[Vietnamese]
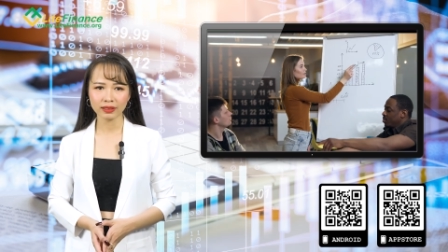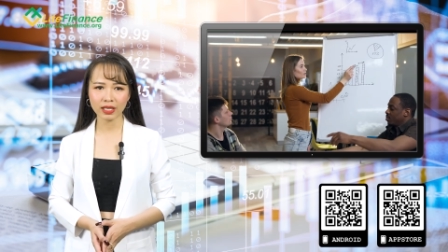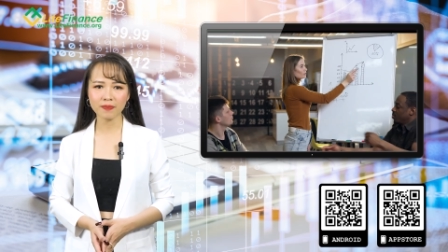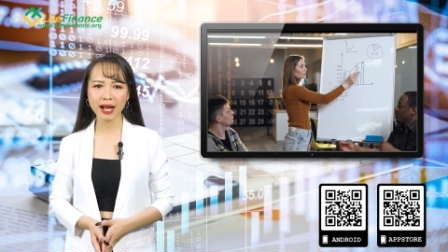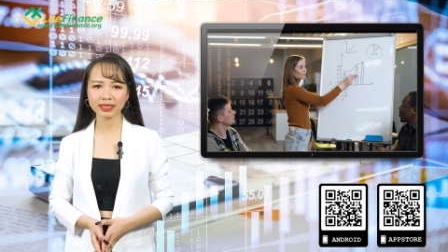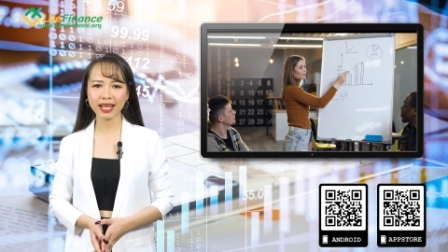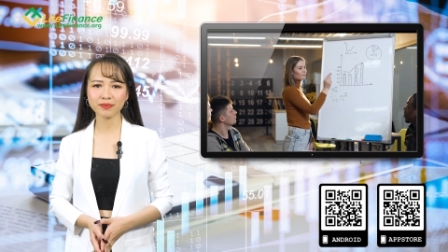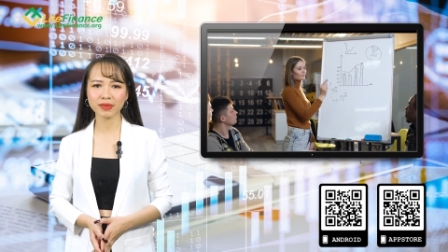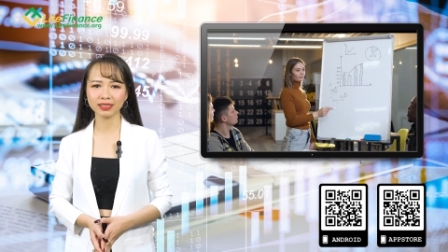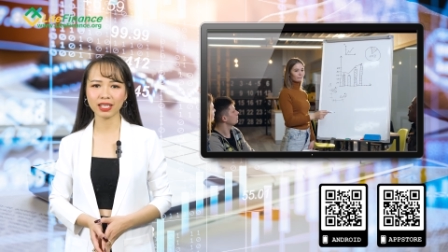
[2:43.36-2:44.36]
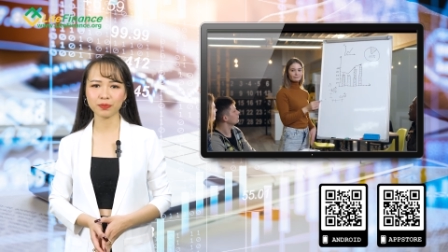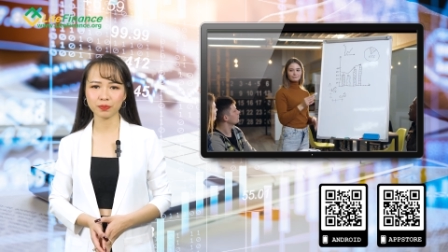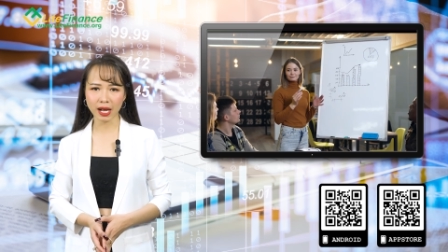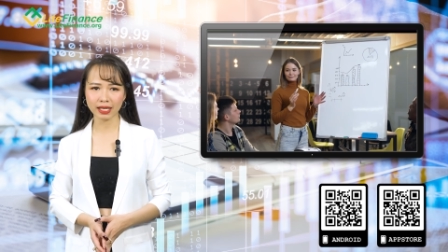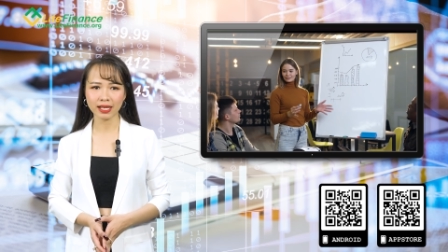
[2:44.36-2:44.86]
Nếu bạn đang mở lệnh
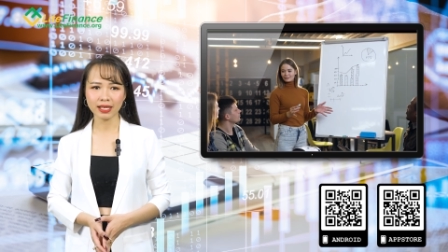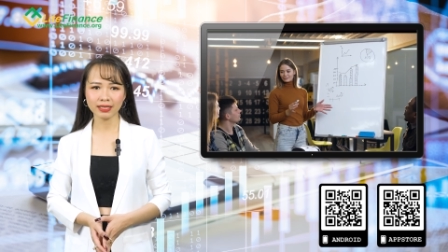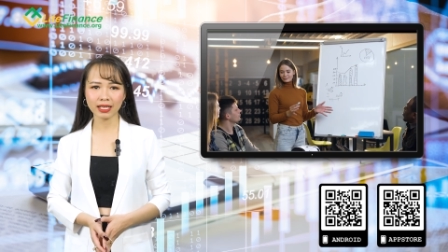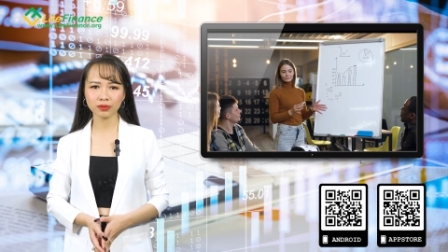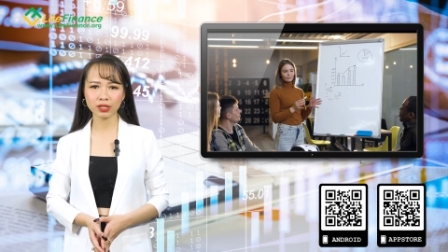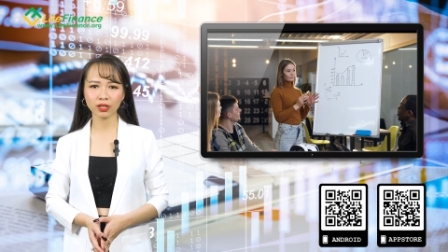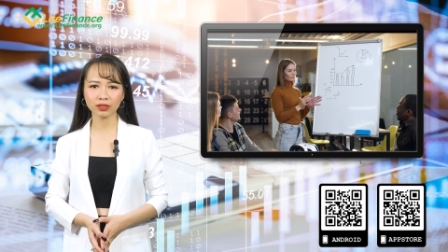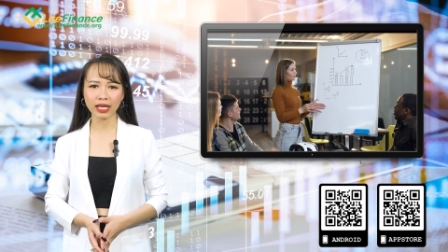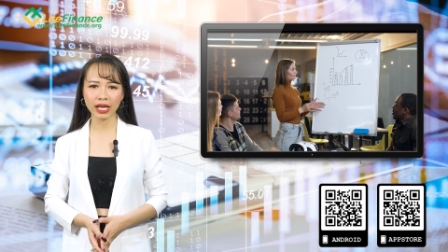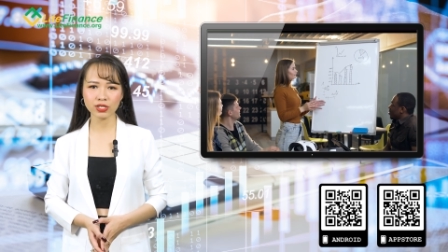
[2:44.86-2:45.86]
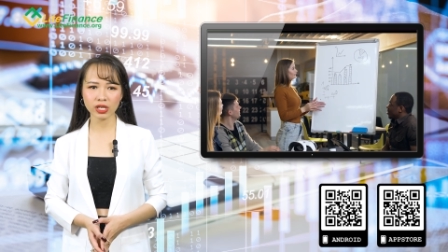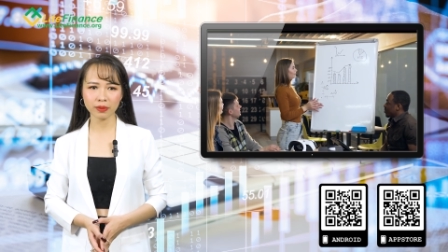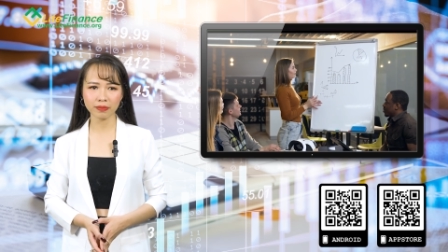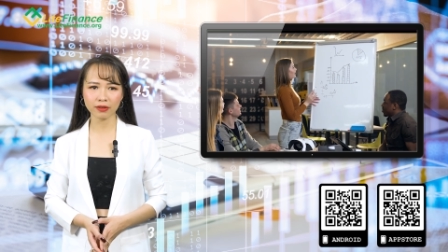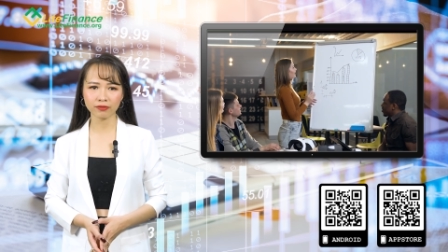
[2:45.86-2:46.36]
buy, nhà đầu tư có thể
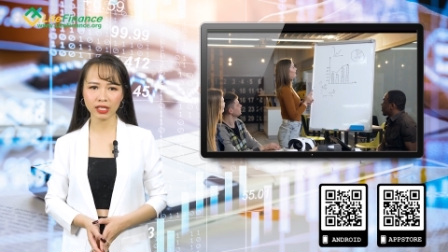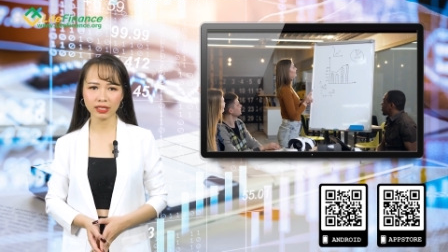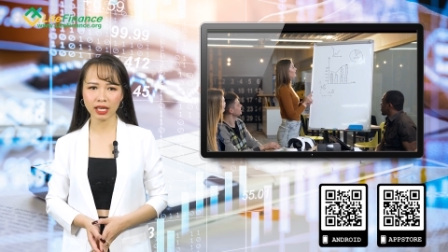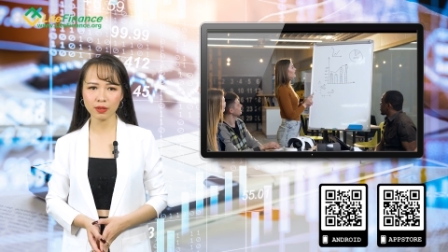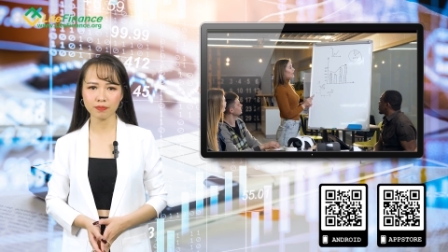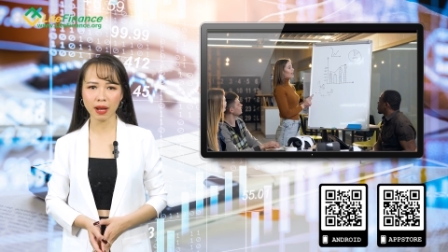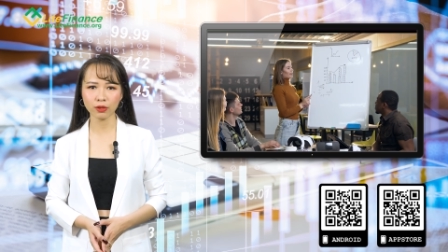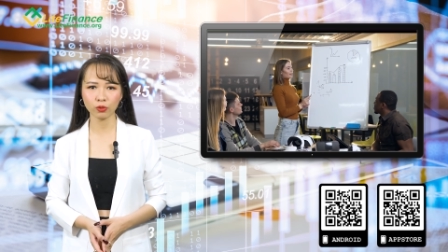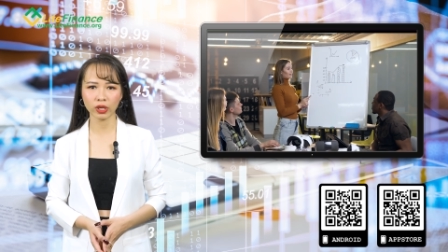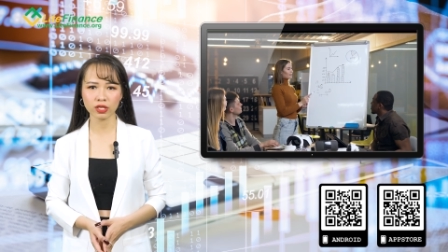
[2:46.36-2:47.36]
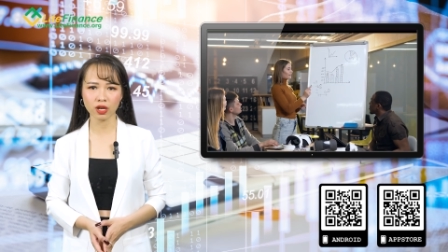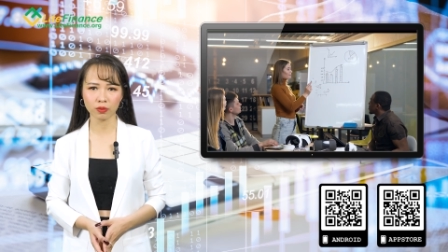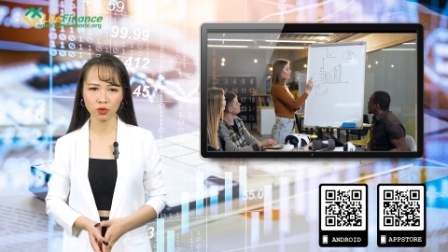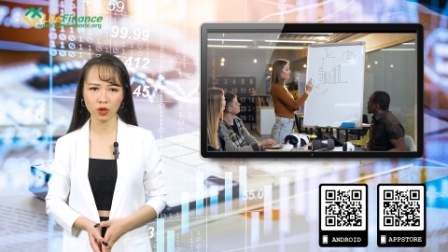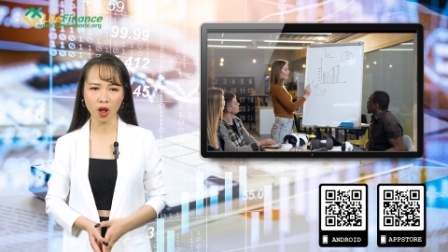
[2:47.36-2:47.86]
hedging bằng vị thế bán quyền
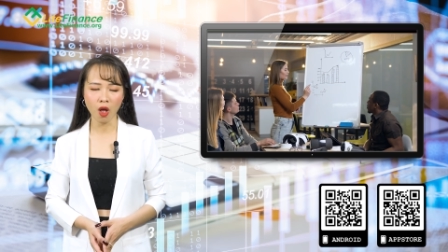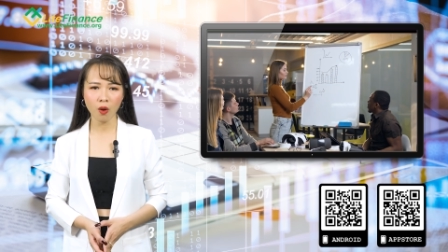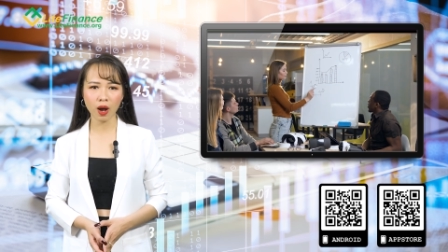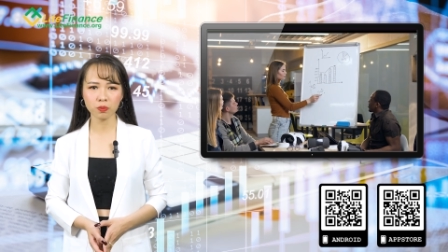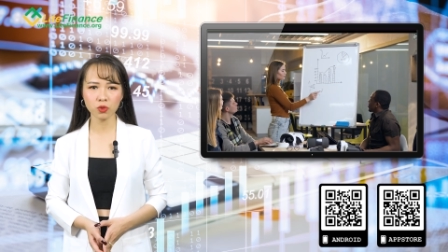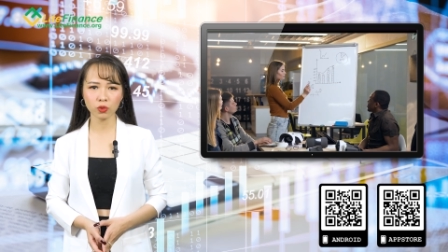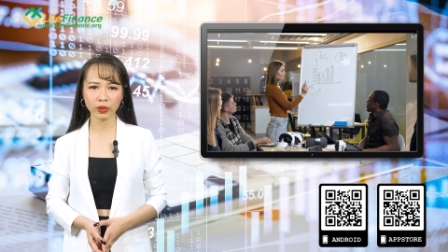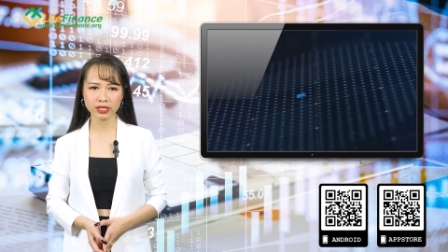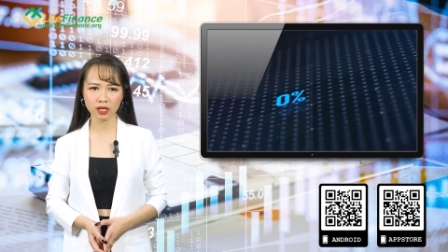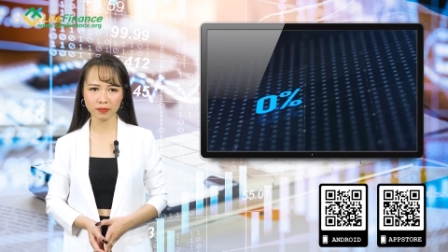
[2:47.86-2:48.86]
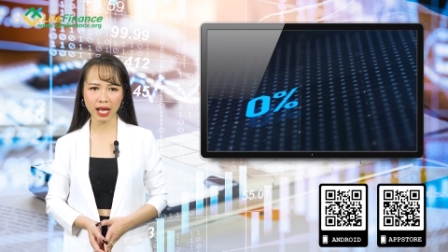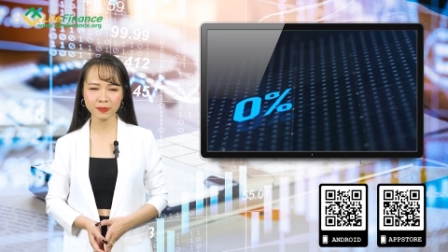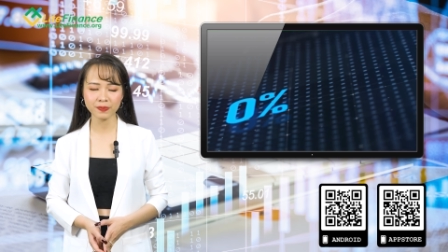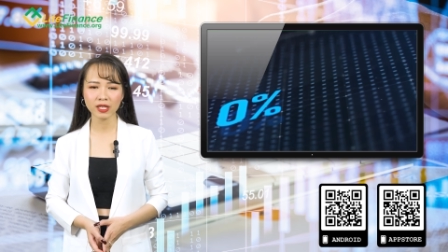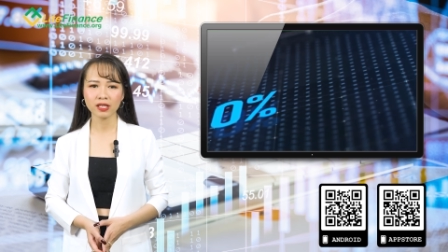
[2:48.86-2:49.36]
chọn mua hoặc mua quyền chọn
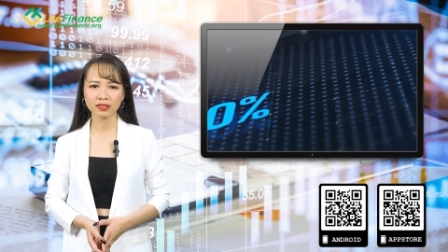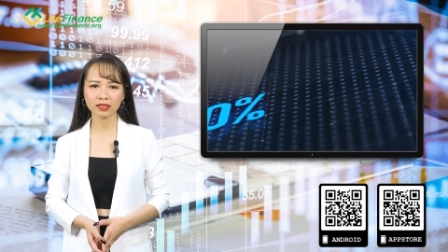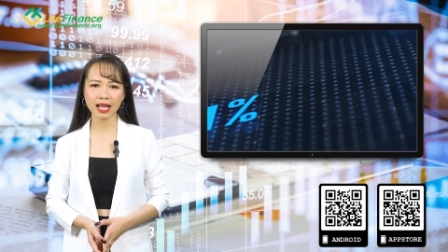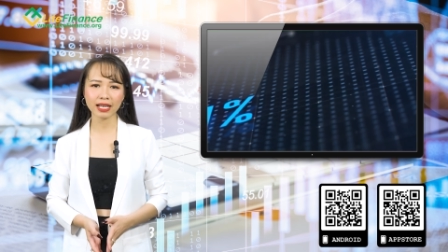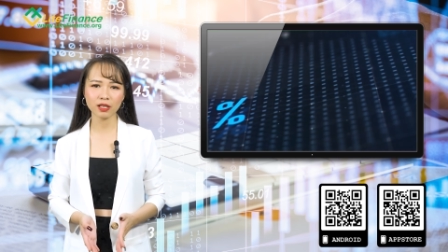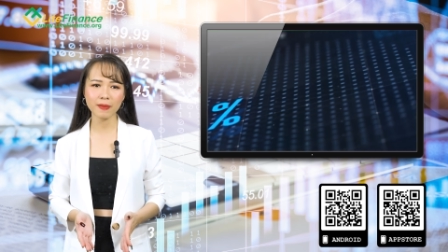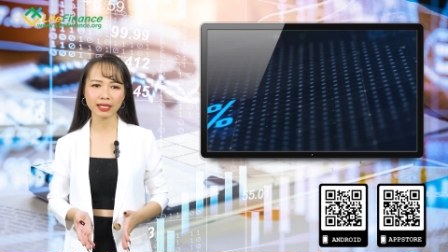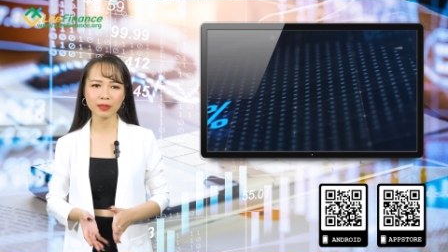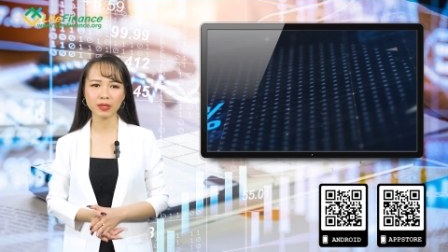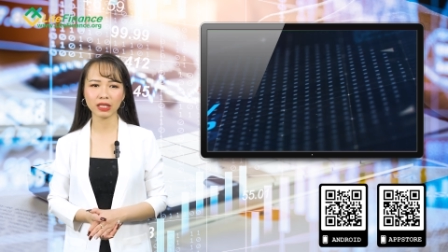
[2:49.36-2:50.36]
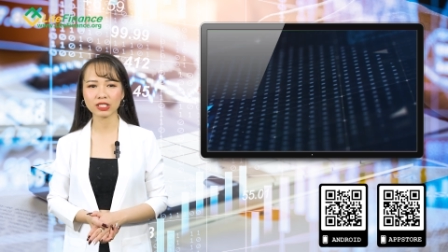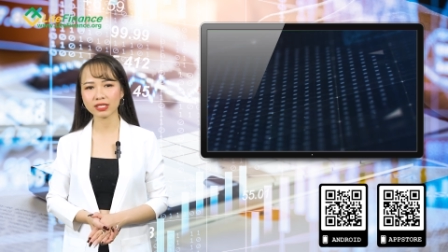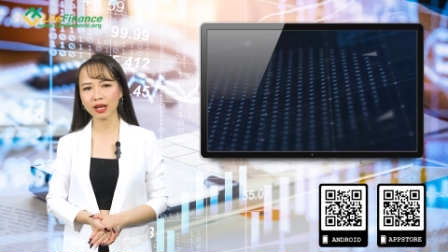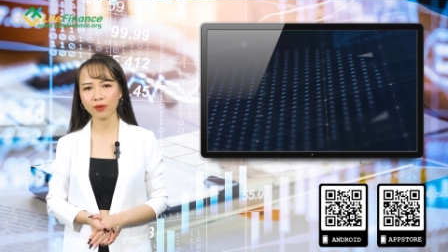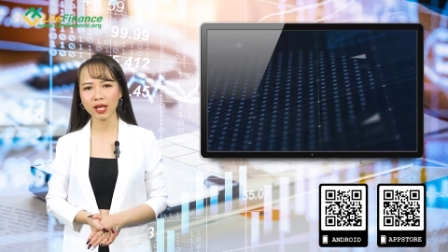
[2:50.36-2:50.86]
bán. Ngược lại nếu bạn đang mở lệnh
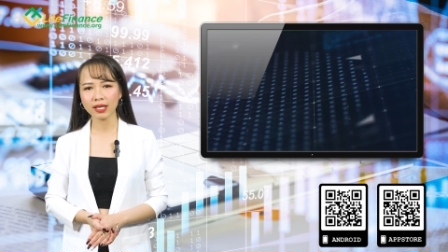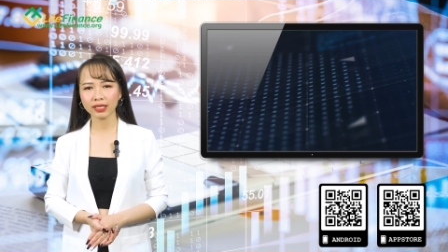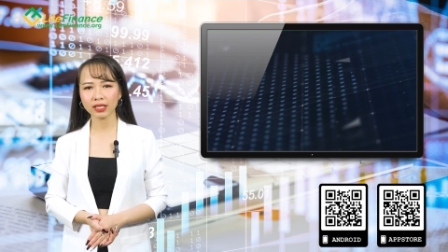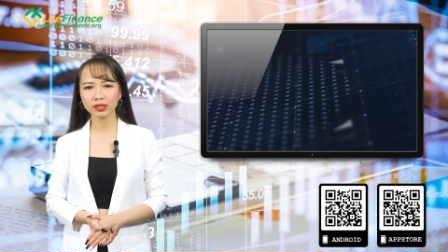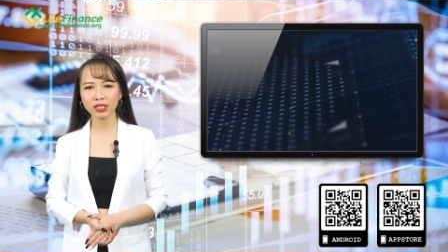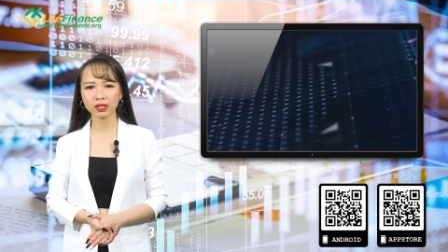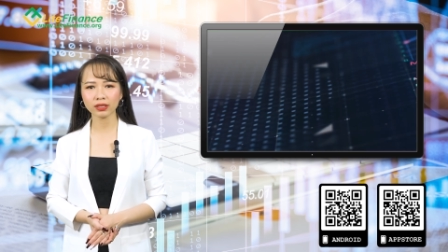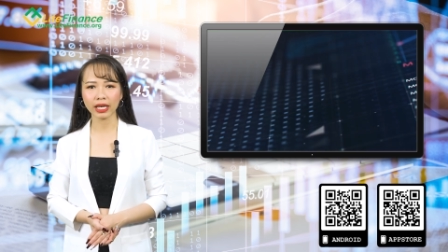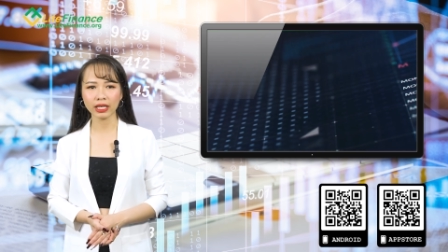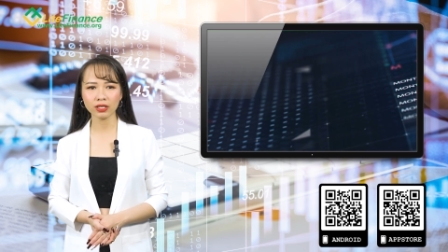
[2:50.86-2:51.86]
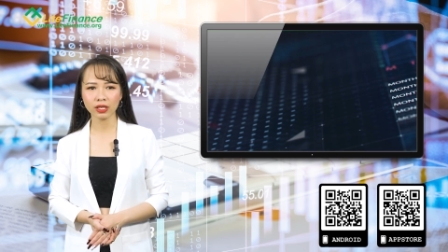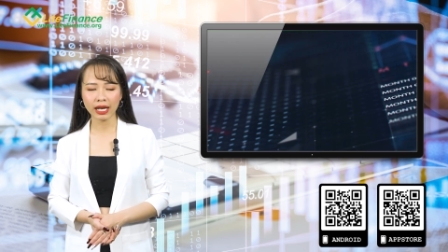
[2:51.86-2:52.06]
sell, nhà đầu tư có thể